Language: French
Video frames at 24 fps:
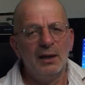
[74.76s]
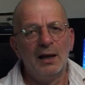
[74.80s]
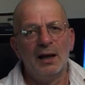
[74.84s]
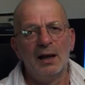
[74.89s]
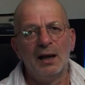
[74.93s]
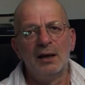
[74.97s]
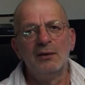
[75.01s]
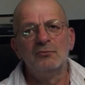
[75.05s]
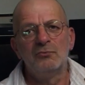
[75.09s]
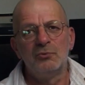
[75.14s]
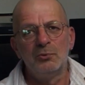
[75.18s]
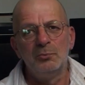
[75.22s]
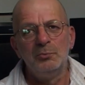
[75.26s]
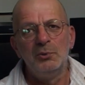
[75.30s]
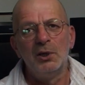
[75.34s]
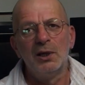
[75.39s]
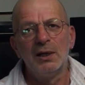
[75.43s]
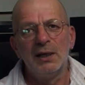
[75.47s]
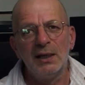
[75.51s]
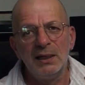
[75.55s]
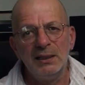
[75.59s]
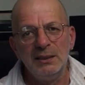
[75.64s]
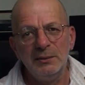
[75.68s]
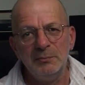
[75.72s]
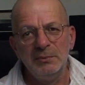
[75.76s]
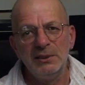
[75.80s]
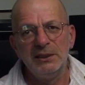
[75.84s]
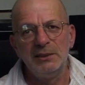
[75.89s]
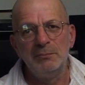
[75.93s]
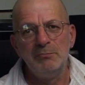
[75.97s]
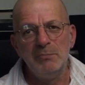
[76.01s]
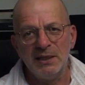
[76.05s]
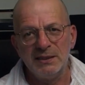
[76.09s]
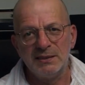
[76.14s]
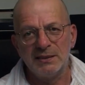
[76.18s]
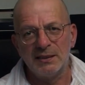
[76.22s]
Hein Vaut mieux à la
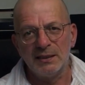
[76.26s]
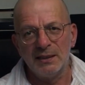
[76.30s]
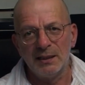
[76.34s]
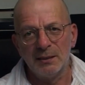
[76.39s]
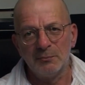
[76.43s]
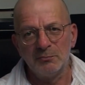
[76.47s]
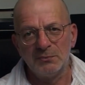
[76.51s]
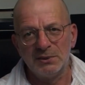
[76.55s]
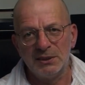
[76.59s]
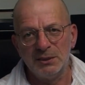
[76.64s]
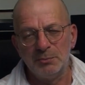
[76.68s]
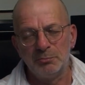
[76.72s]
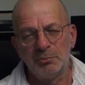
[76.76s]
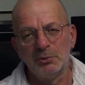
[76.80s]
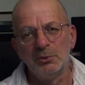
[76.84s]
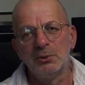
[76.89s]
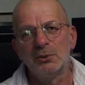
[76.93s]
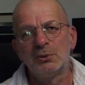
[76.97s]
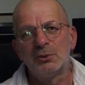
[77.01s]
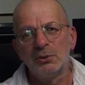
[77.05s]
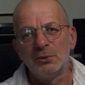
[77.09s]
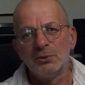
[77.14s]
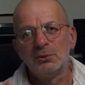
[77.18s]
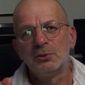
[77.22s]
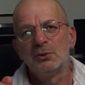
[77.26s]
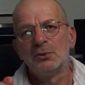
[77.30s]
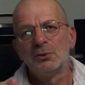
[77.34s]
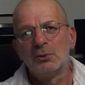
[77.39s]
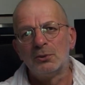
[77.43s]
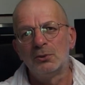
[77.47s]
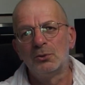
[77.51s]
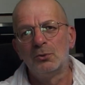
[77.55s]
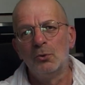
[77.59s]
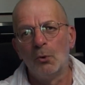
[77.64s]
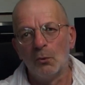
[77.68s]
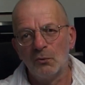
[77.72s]
limite baisser un petit peu que
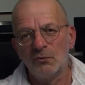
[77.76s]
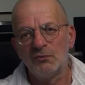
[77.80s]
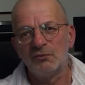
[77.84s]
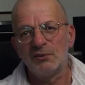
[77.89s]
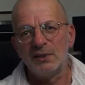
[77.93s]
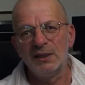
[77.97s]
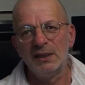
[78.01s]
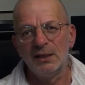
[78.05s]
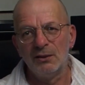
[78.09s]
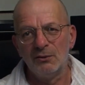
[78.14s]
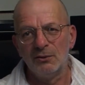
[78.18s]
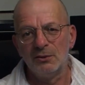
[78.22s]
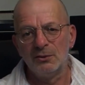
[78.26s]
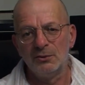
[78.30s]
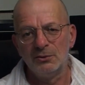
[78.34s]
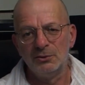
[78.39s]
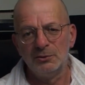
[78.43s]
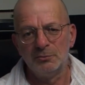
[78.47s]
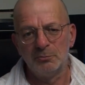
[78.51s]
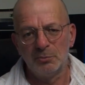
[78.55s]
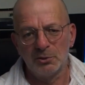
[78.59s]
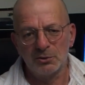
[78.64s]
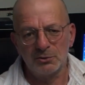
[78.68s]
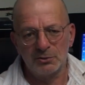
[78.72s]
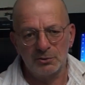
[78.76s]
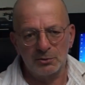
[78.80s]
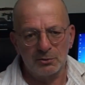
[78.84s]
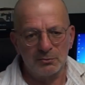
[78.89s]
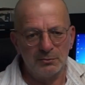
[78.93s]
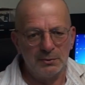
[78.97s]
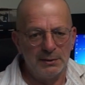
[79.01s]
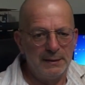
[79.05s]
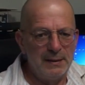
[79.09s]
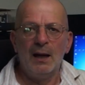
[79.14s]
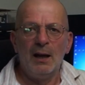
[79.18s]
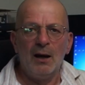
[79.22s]
de gonfler euh, une bande son.
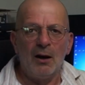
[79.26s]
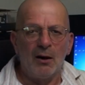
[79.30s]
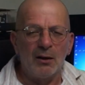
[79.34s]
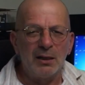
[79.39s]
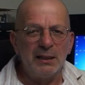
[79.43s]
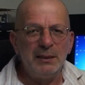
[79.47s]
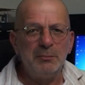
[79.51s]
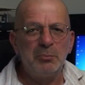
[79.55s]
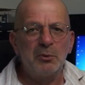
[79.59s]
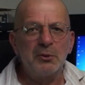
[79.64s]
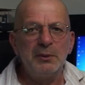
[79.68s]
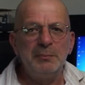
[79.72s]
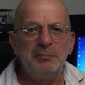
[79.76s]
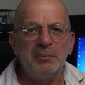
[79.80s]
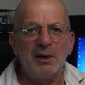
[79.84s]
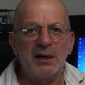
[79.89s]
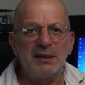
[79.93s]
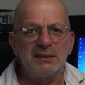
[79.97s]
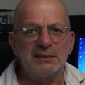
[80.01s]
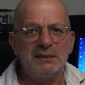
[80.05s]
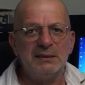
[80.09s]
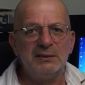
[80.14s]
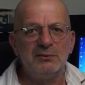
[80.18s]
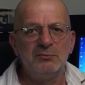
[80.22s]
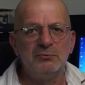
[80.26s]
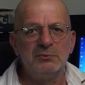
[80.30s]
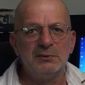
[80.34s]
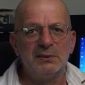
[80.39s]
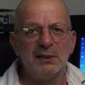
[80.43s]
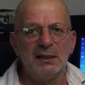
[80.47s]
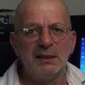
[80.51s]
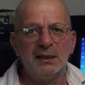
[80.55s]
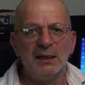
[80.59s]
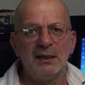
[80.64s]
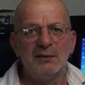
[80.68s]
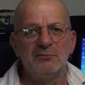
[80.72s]
Alors les bruits parasites,
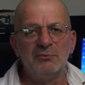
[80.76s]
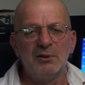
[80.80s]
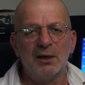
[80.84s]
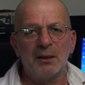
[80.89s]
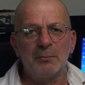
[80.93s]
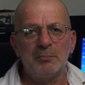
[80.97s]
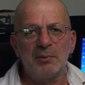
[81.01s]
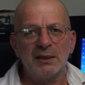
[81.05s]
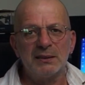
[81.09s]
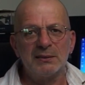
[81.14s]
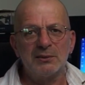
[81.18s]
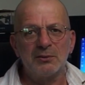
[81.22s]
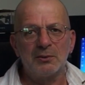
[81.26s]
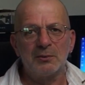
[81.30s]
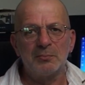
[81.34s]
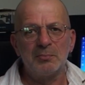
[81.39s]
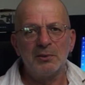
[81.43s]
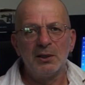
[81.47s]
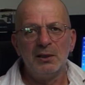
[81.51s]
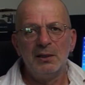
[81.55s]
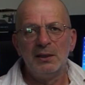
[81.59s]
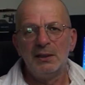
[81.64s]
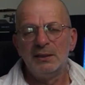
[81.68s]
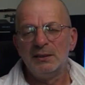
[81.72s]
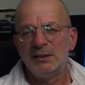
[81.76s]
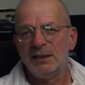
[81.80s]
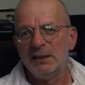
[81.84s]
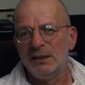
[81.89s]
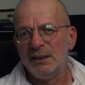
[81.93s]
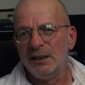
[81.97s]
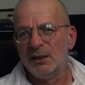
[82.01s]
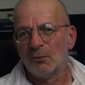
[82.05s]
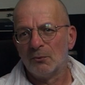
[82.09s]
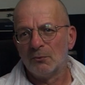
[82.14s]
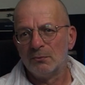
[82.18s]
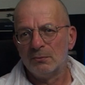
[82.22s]
vous allez avoir par exemple des
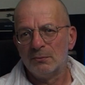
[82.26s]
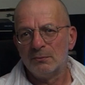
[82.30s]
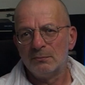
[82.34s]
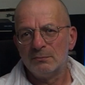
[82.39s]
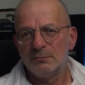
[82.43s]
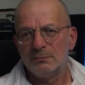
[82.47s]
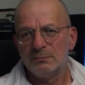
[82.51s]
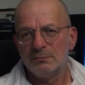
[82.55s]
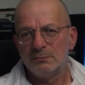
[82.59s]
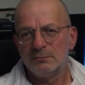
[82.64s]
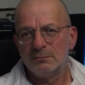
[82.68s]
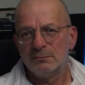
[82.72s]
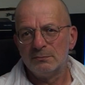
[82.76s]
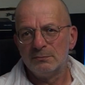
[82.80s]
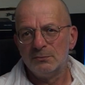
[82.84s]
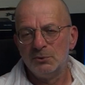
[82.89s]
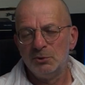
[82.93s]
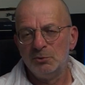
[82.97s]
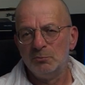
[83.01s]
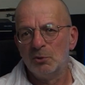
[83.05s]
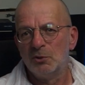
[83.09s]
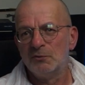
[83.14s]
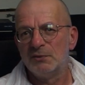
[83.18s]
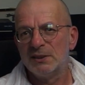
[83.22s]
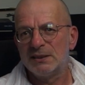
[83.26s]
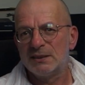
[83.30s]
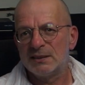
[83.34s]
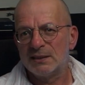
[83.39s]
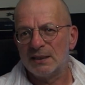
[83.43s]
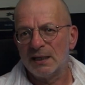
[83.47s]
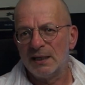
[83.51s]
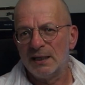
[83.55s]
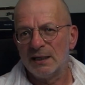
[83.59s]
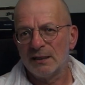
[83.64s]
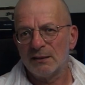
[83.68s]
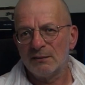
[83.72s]
néons, une mauvaise
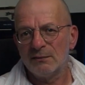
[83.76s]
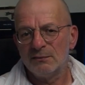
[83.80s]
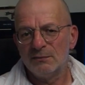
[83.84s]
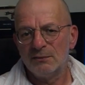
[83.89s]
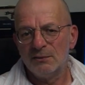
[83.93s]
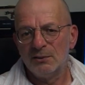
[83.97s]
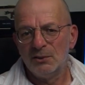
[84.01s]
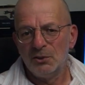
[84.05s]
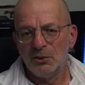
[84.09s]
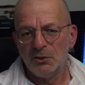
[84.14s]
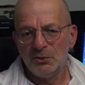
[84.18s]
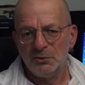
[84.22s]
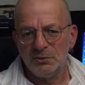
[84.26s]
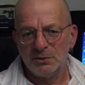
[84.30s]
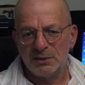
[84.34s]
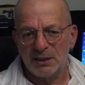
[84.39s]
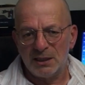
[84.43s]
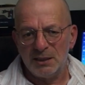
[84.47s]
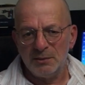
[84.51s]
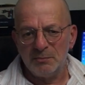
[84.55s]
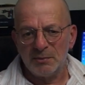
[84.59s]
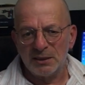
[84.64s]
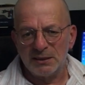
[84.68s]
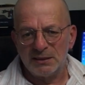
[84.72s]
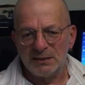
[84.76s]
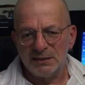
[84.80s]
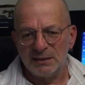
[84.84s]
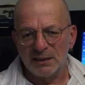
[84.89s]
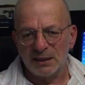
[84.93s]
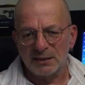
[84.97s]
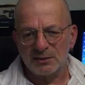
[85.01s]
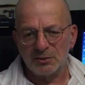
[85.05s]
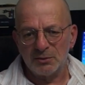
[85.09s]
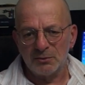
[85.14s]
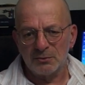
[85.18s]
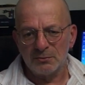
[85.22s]
terre, une
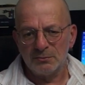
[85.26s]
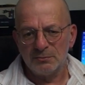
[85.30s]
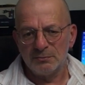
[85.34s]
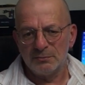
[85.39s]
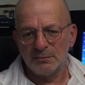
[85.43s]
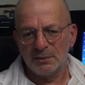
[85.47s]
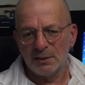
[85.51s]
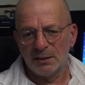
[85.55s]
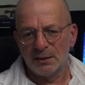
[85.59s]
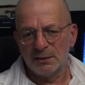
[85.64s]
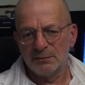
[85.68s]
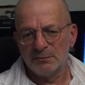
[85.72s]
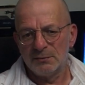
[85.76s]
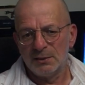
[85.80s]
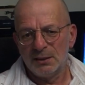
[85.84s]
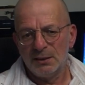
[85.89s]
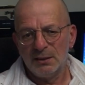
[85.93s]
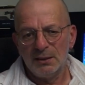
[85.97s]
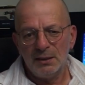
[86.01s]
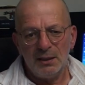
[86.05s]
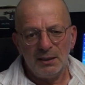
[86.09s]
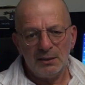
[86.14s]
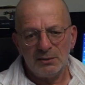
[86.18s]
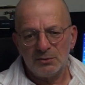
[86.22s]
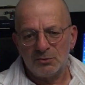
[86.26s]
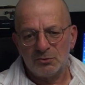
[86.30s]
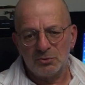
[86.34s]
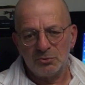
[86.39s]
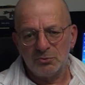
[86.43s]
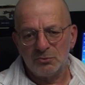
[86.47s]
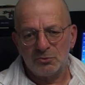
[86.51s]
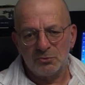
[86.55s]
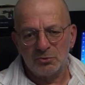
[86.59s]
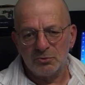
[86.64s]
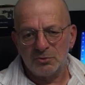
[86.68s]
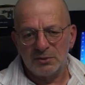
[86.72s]
climatisation. Hein.
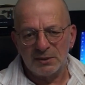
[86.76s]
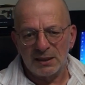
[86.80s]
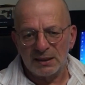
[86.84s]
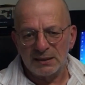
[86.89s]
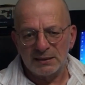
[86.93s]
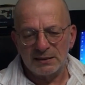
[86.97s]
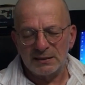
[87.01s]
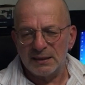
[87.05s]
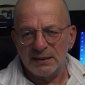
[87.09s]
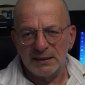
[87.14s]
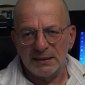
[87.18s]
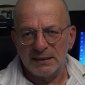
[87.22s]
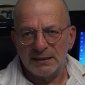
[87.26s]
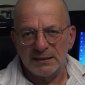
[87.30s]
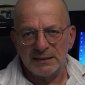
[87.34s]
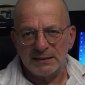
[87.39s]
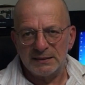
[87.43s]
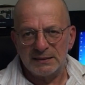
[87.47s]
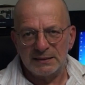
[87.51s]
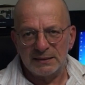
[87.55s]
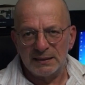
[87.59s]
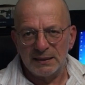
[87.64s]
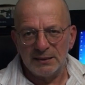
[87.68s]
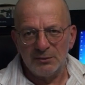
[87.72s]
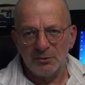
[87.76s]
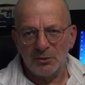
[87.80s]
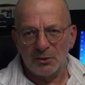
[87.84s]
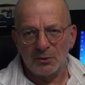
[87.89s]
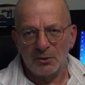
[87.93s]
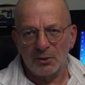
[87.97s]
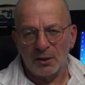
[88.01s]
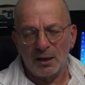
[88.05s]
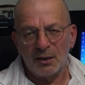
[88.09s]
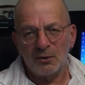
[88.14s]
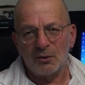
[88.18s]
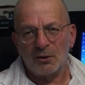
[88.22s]
Tout, tout ça, c'est une
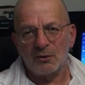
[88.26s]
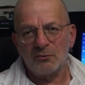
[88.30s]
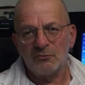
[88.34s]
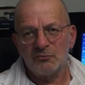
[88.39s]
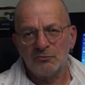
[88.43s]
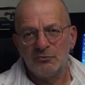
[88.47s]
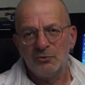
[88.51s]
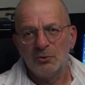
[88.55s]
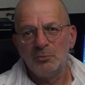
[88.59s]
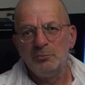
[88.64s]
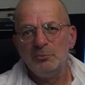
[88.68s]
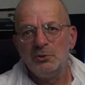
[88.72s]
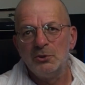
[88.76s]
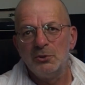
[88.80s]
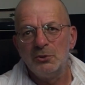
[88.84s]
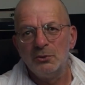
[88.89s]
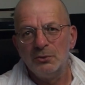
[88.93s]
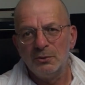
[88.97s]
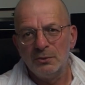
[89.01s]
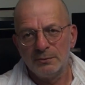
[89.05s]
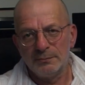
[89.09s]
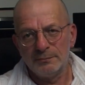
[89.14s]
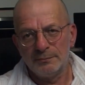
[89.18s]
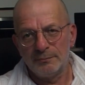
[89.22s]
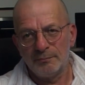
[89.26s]
horreur. Alors, vaut mieux